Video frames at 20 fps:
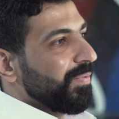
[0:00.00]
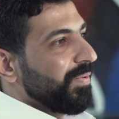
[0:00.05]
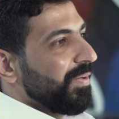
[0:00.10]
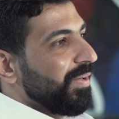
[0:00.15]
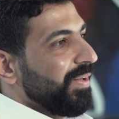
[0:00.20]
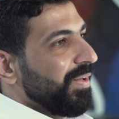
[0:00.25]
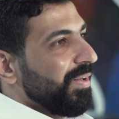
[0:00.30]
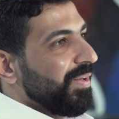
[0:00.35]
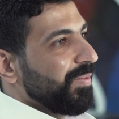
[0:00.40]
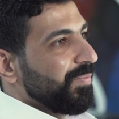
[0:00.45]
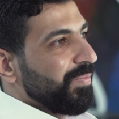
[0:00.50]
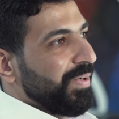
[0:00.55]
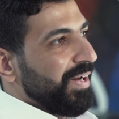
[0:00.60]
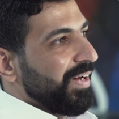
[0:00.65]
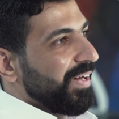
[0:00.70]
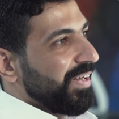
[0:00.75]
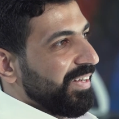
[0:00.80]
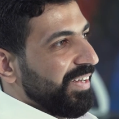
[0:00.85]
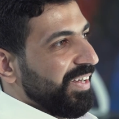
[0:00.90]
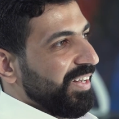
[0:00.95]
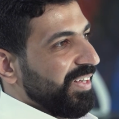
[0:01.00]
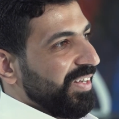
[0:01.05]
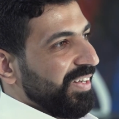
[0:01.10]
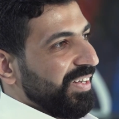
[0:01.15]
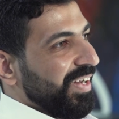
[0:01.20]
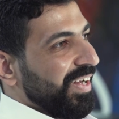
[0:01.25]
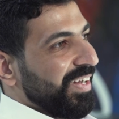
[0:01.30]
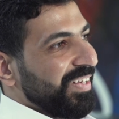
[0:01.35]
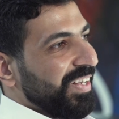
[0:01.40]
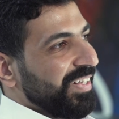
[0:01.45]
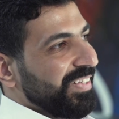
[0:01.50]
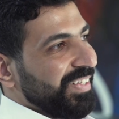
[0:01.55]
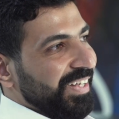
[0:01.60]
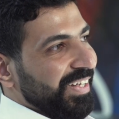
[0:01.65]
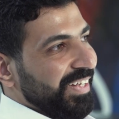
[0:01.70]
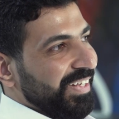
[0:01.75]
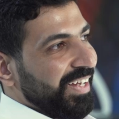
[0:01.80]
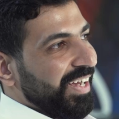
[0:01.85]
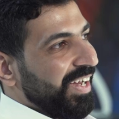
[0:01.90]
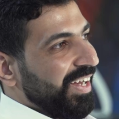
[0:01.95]
في البحر يعني اكثر
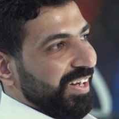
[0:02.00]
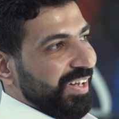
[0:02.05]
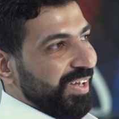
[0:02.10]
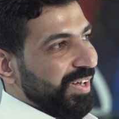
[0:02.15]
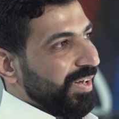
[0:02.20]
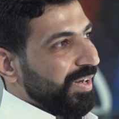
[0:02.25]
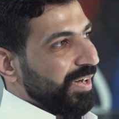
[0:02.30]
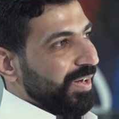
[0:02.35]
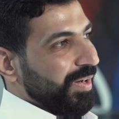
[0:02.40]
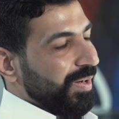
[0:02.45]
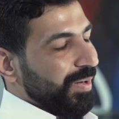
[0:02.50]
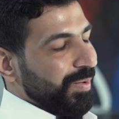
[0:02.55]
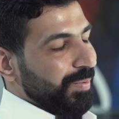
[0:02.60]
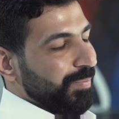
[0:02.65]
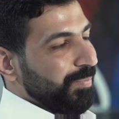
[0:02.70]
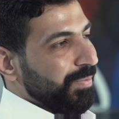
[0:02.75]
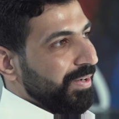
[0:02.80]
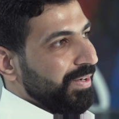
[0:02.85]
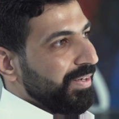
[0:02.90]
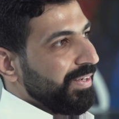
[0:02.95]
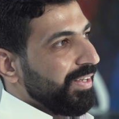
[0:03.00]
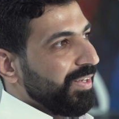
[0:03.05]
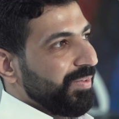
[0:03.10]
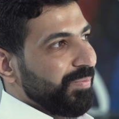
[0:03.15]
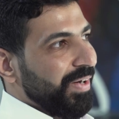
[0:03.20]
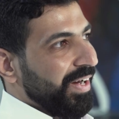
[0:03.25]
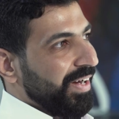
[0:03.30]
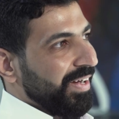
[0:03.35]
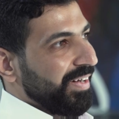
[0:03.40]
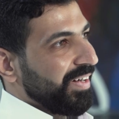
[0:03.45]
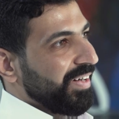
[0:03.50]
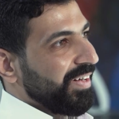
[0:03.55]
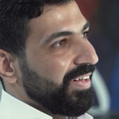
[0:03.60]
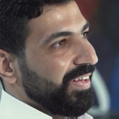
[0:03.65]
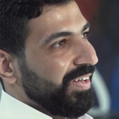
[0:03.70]
شيء على بالي البحر